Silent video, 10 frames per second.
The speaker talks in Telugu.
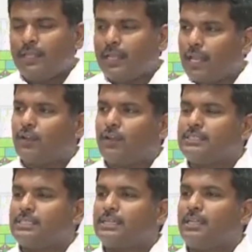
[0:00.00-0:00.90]
ఇంకా
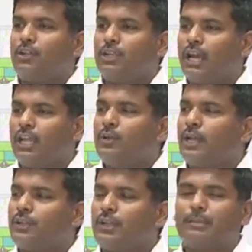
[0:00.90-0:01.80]
ఎలక్ట్రానిక్ సెక్టర్లో నాలుగు
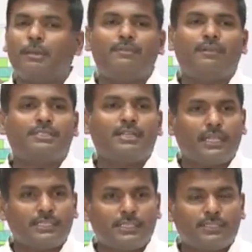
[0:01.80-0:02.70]
ఎలక్ట్రానిక్ మ్యానుఫ్యాక్చరింగ్
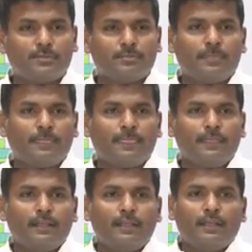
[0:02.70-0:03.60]
క్లస్టర్స్
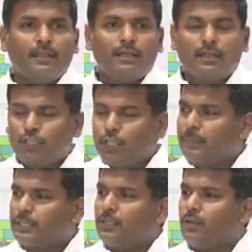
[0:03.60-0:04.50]

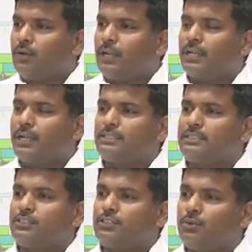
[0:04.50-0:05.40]
తిరుపతిలో రెండు
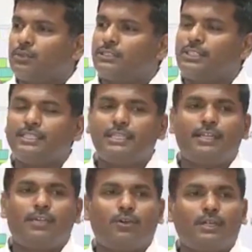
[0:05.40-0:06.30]
క్లస్టర్స్ శ్రీ
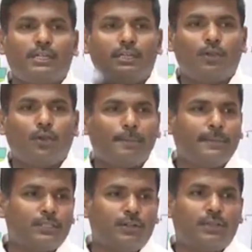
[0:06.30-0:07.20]
సిటీలో ఒకటి
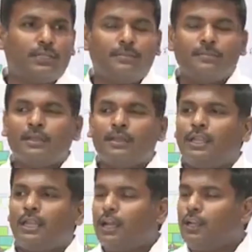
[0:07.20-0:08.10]
కొప్పర్తిలో ఒకటి
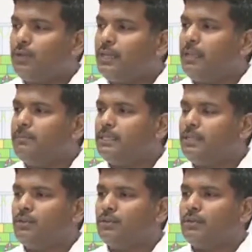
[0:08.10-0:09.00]
నాలుగు
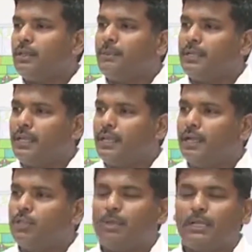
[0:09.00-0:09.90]
ఈఎంసీలు e ఇప్పటికే
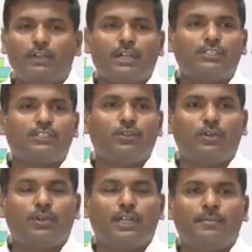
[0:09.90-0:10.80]
అందుబాటులో రాష్ట్రంలో
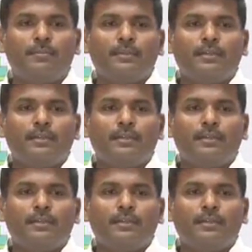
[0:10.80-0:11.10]
ఉన్నాయి